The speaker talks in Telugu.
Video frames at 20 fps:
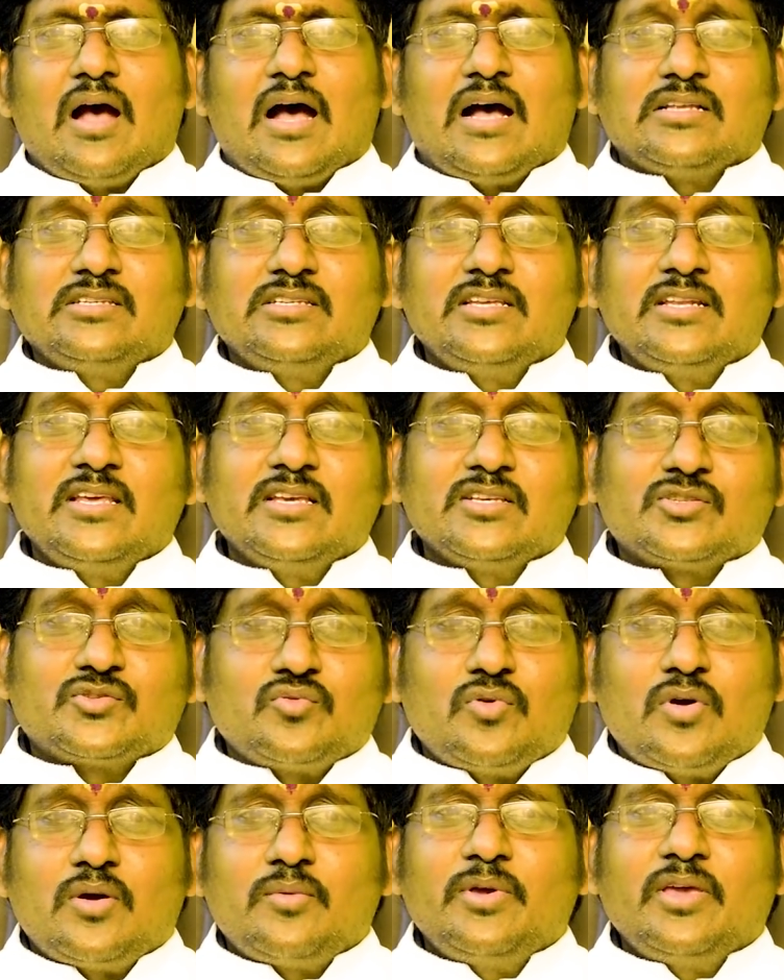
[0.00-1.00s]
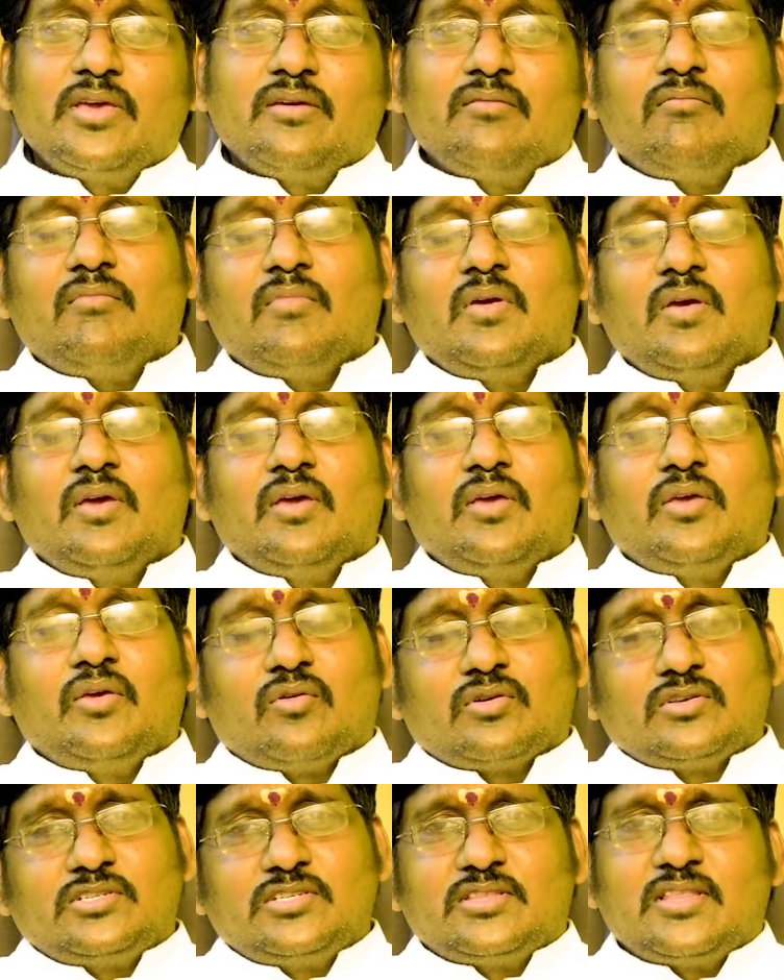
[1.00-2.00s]
ఆంజనేయ స్వామి ఈ
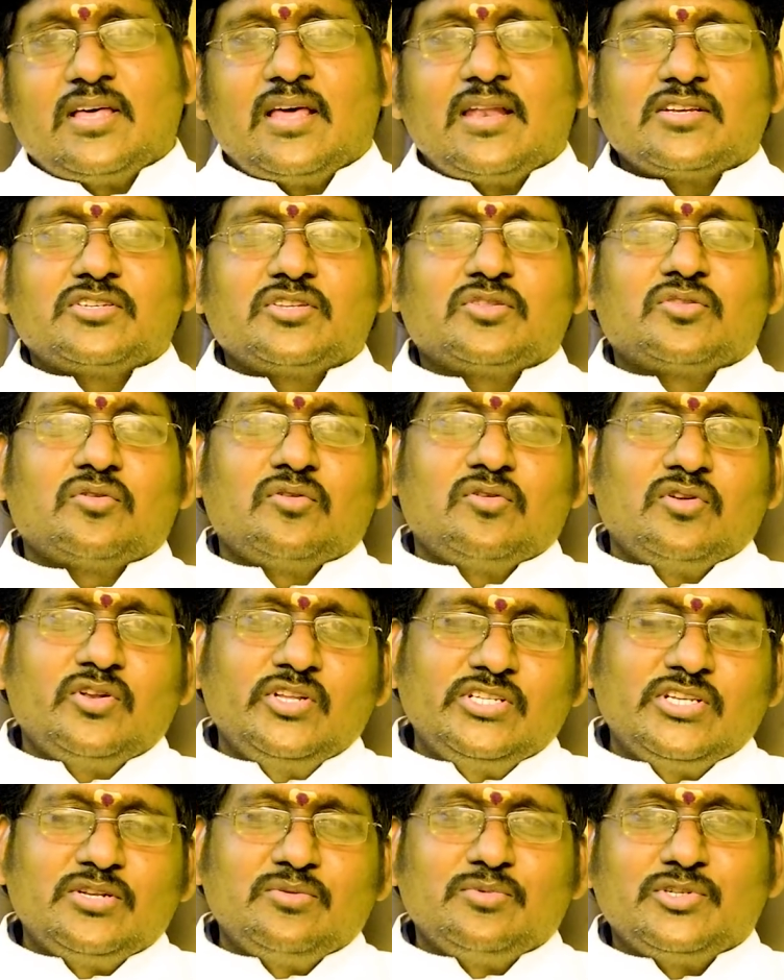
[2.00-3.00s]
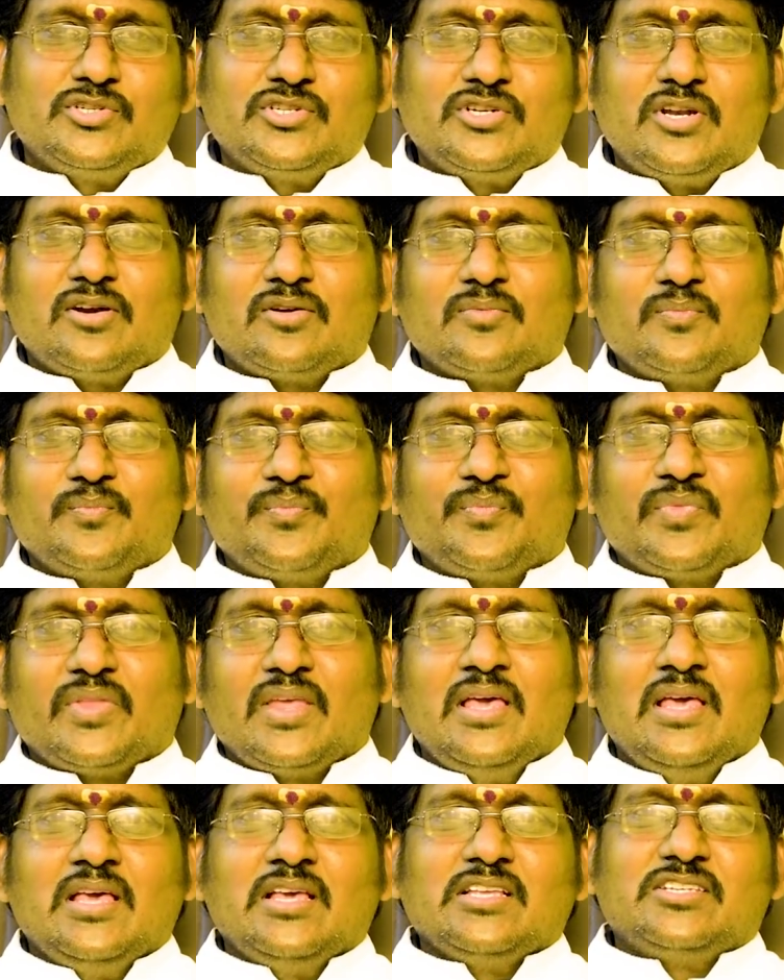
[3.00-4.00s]
యొక్క చిత్తా నక్షత్రంలోనే జన్మించినాడు
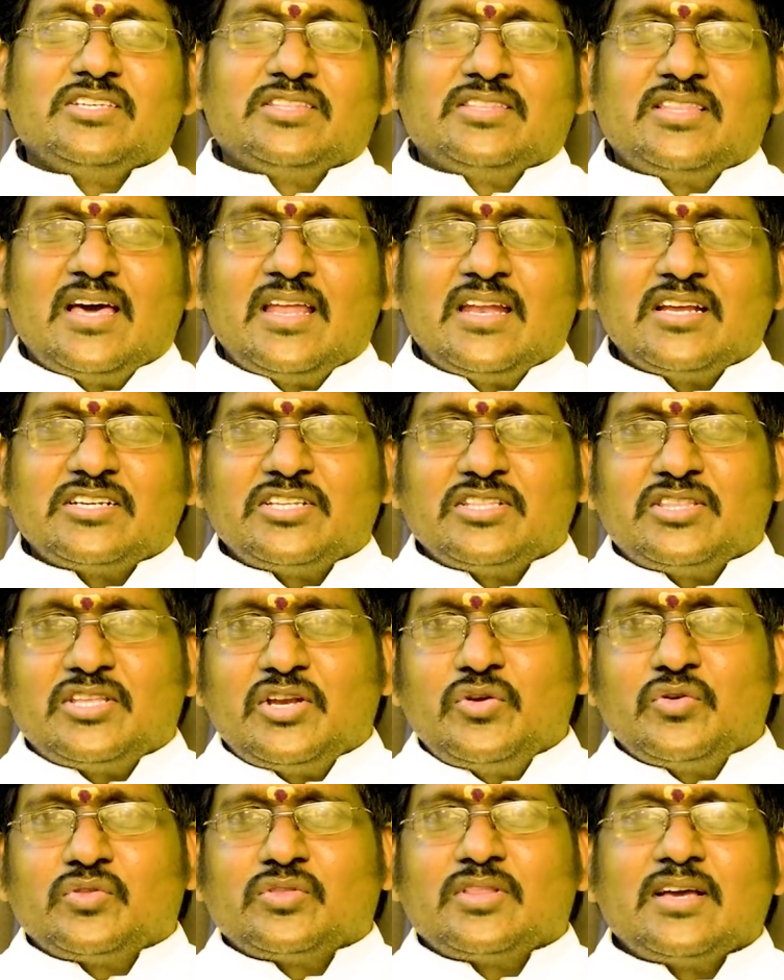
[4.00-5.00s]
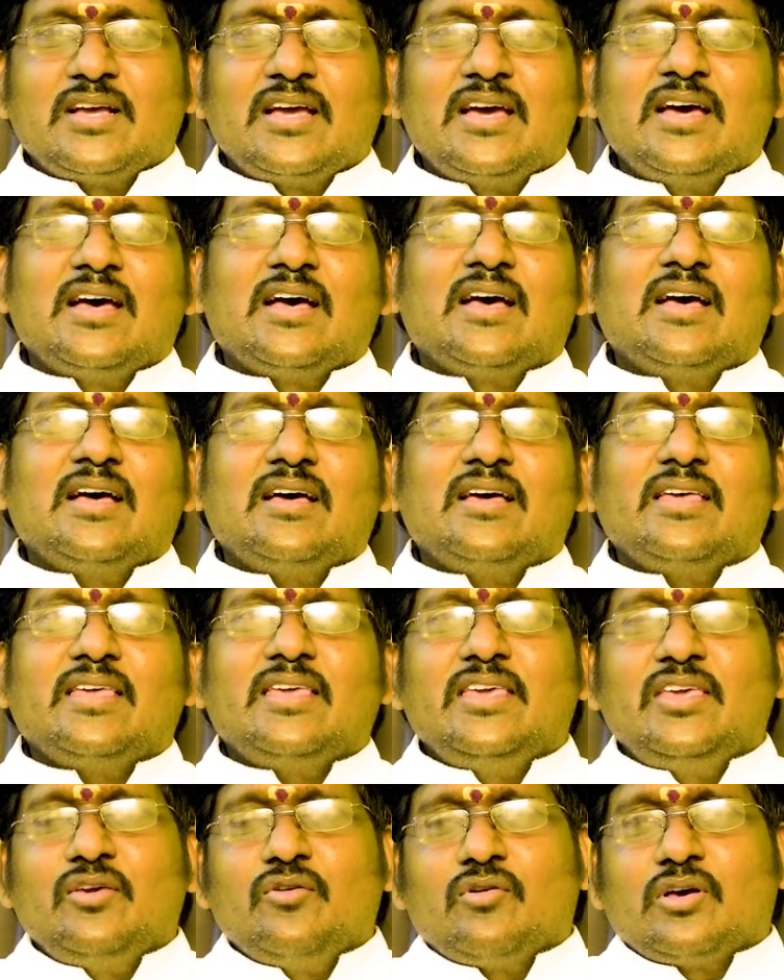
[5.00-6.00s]
చిత్తా నక్షత్రయుక్తంగా
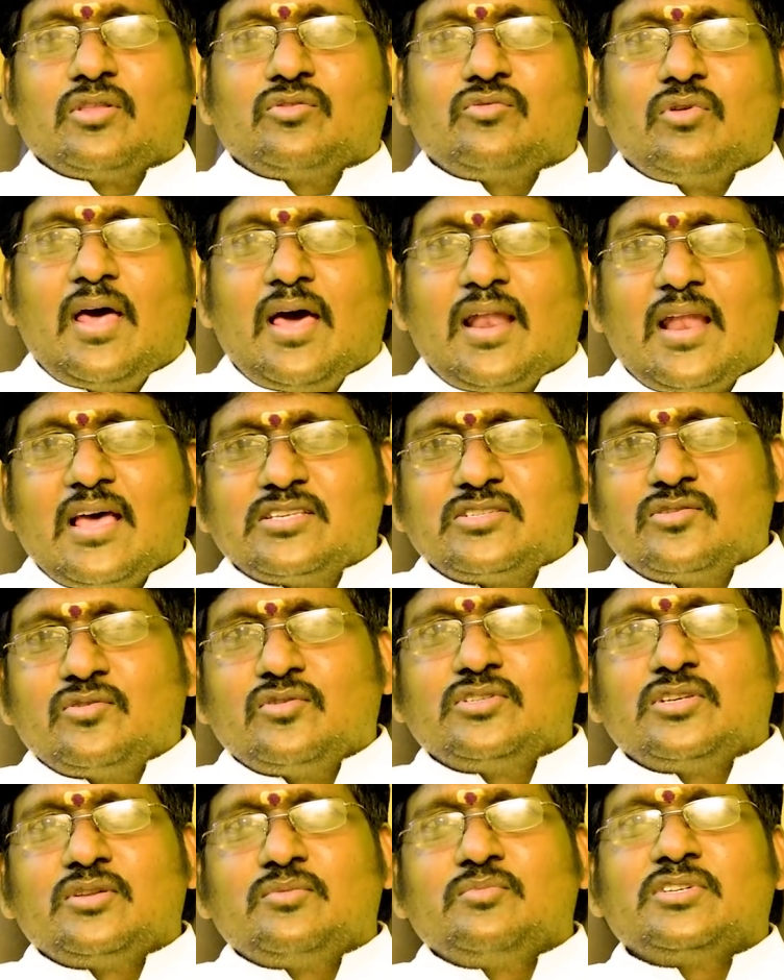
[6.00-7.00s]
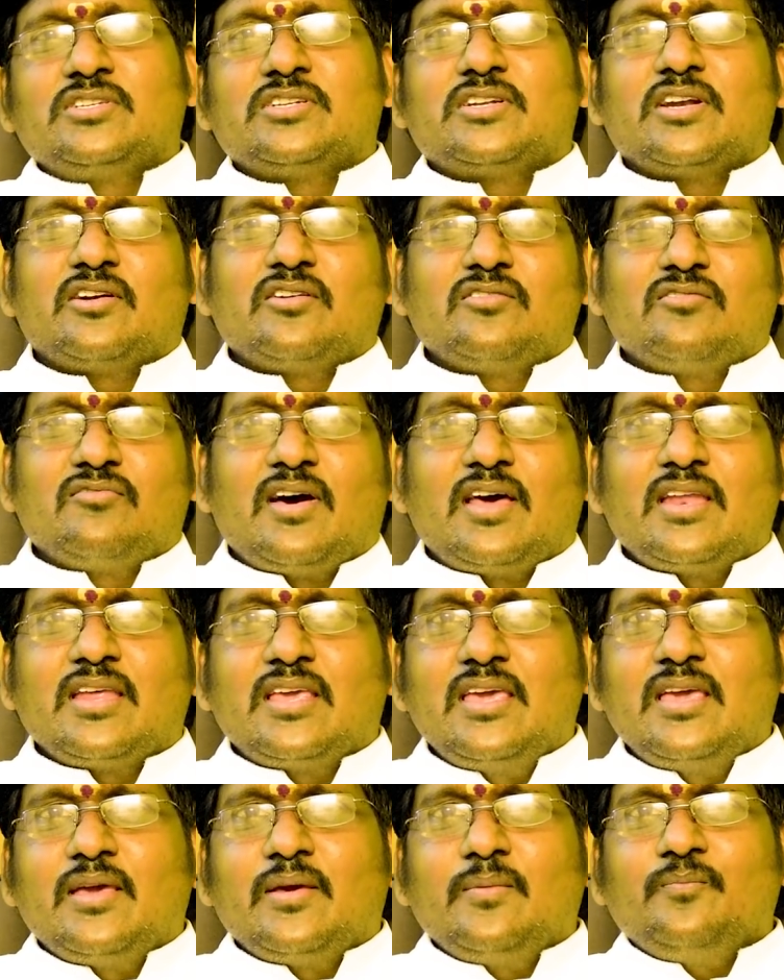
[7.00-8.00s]
ఈ యొక్క తులారాశిలో జన్మించినటువంటి
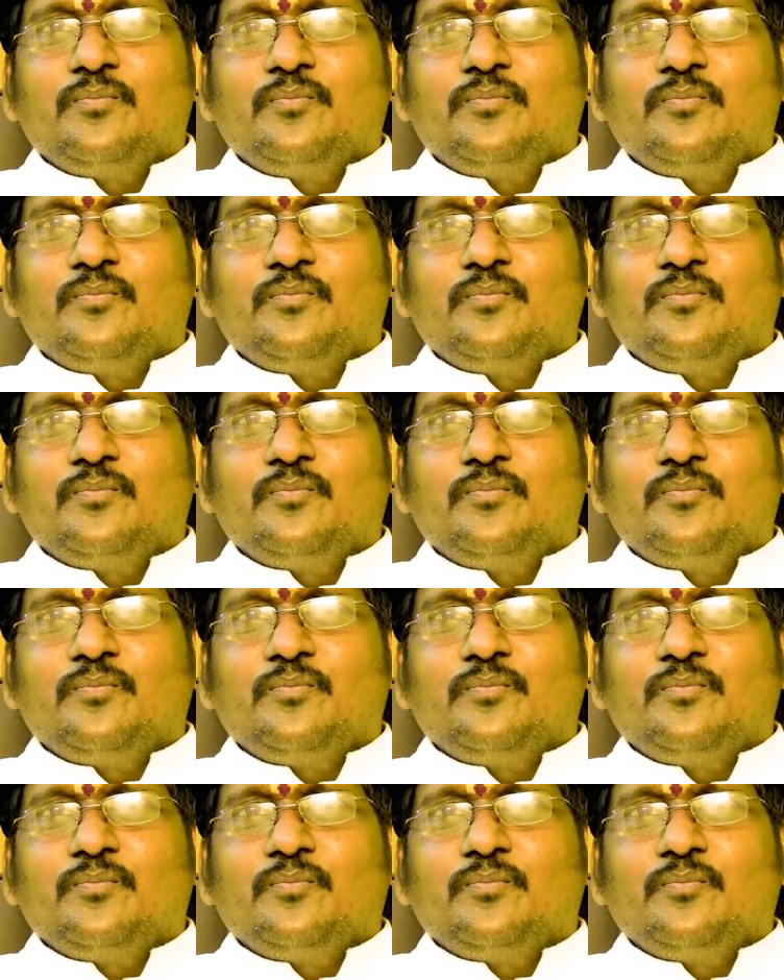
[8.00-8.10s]
వారికి